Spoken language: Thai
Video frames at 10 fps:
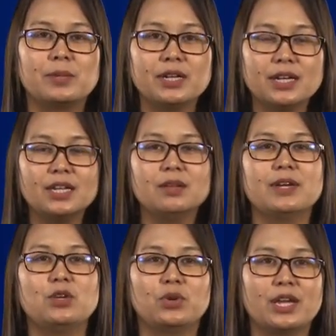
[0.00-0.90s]
เพื่อนที่
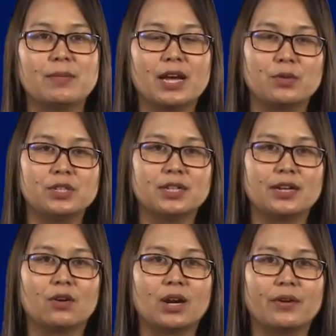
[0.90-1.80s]
มาอยู่ในมหาวิทยา
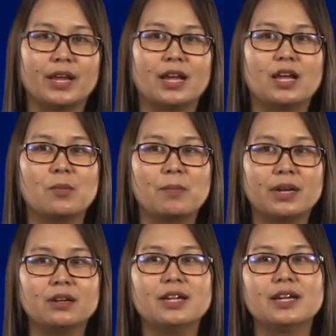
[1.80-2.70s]
ลัยของเราเนี่ยมั
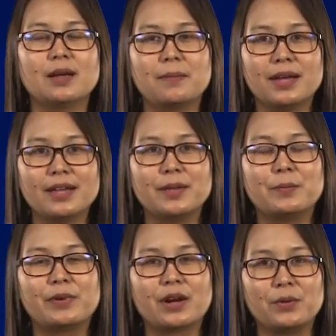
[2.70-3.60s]
นก็ยังทำให้
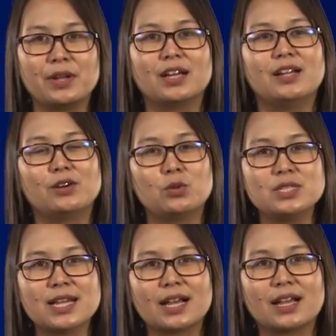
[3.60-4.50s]
เราเนี่ยรู้
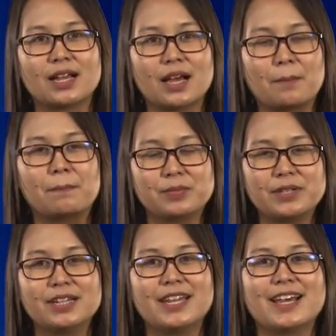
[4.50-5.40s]
จักกับ
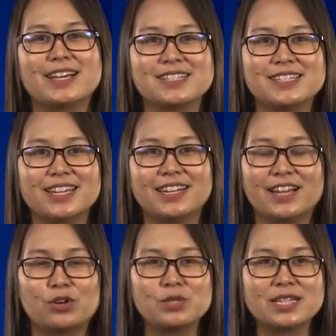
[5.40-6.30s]
เพื่อนในอาเซียน
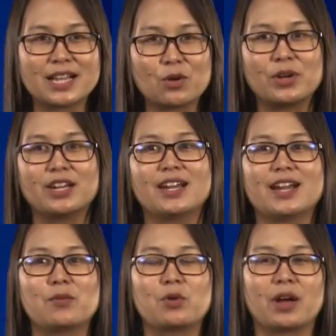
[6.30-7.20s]
นะคะรู้จักกับวัฒน
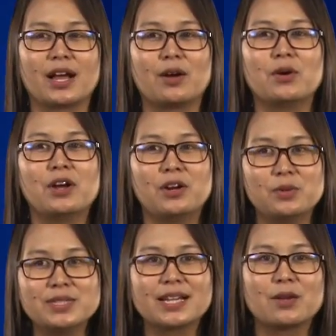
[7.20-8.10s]
ธรรมของเขา
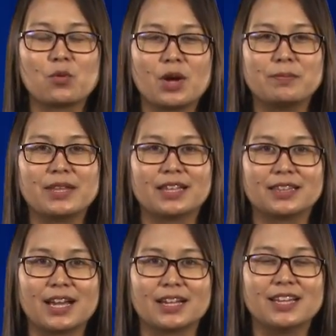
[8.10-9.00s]
รู้จักกับความแตก
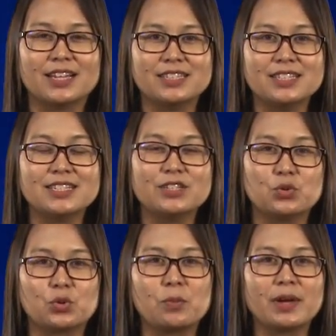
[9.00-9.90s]
ต่างที่จะอ
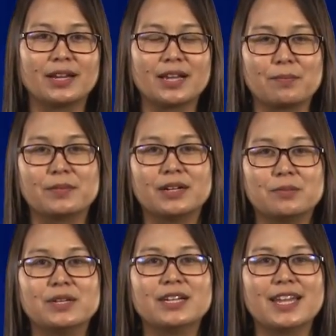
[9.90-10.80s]
ยู่ร่วมกันกับ
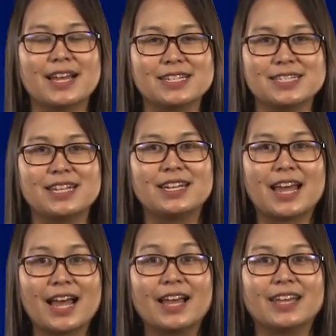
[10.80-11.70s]
เพื่อนในอาเซียน
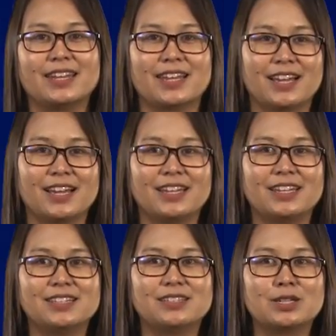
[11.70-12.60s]
ได้นะคะอัน
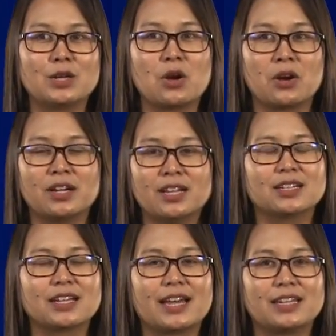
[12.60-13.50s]
นี้คือเรื่องของ
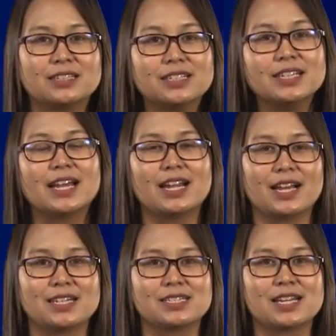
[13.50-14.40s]
การเคลื่อนย้ายทา
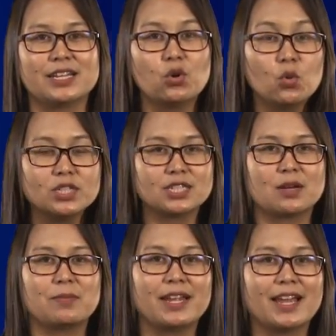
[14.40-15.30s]
งการศึกษาที่ควรจะ
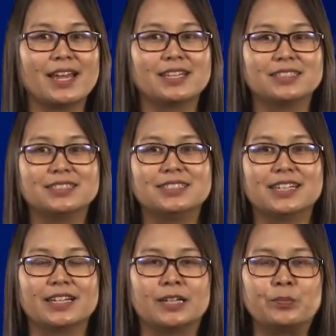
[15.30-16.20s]
ทำได้ง่ายขึ้น
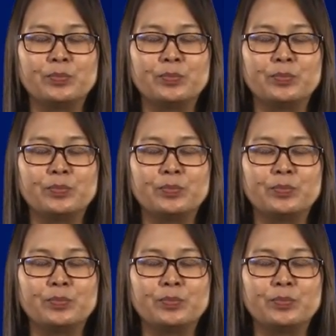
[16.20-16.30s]
นะคะ